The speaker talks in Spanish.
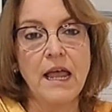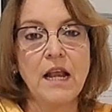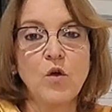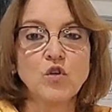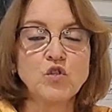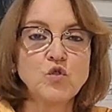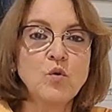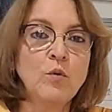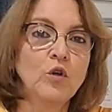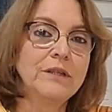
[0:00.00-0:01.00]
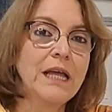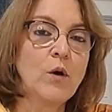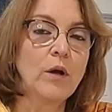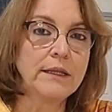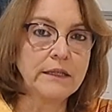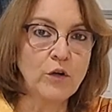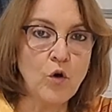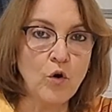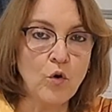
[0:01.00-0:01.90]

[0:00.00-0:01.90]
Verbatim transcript: el consumo de colesterol